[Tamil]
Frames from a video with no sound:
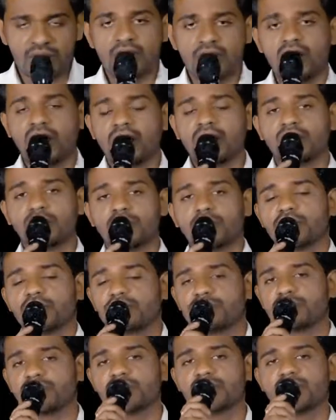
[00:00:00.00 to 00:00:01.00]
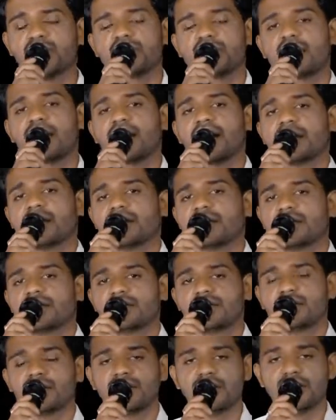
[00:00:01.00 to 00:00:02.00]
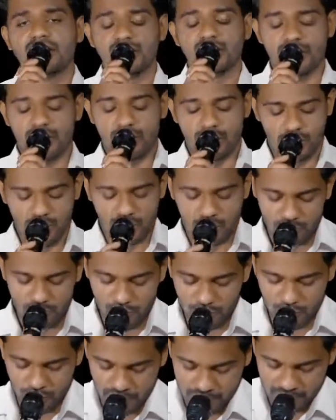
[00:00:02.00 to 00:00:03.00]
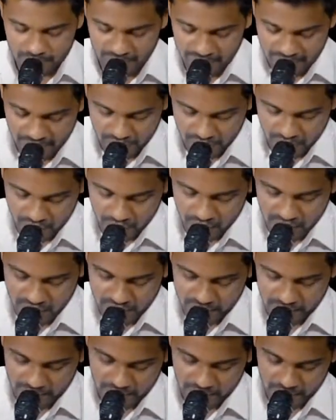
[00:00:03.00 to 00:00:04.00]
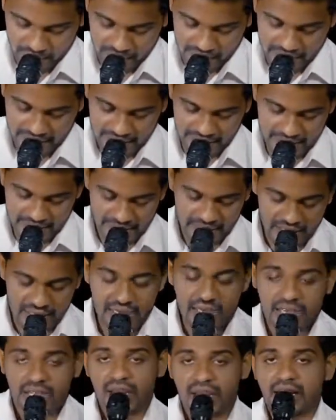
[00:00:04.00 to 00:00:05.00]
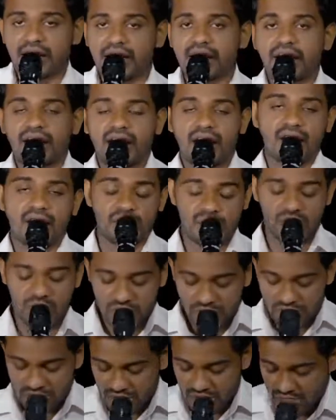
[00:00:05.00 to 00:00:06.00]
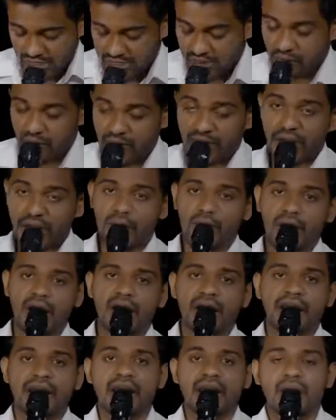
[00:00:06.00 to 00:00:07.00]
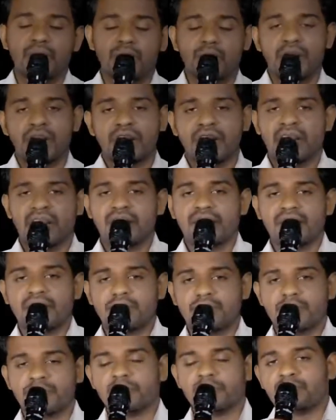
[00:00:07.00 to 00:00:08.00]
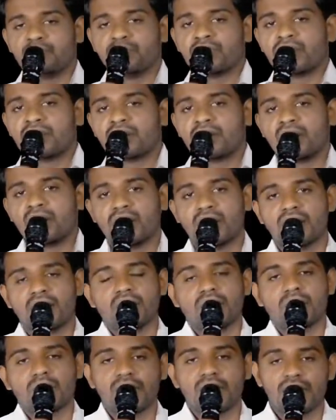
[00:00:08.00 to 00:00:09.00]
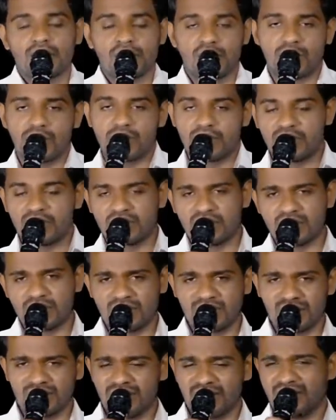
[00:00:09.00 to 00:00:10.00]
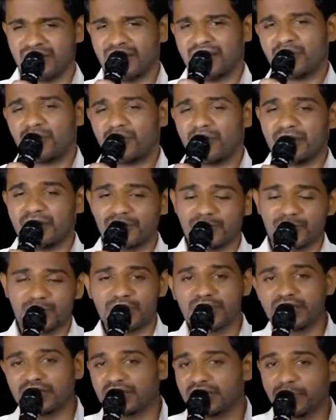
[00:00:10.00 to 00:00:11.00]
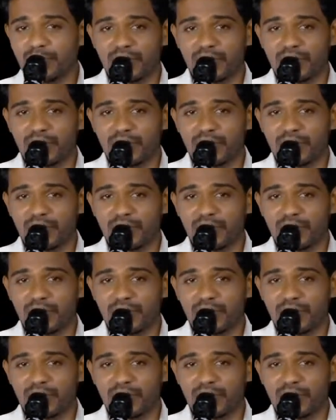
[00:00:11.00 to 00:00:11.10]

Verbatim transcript: இதனாலும் ஒரு சின்ன காரியத்தை நான் உங்களோடு கூட பகிர்ந்து கொள்ள விரும்புகிறேன் நீங்கள் எல்லாரும் கொஞ்சம் கவனமாய் கவனியுங்கள் ஒருவேளை உங் என்னோட ஸ்பீச்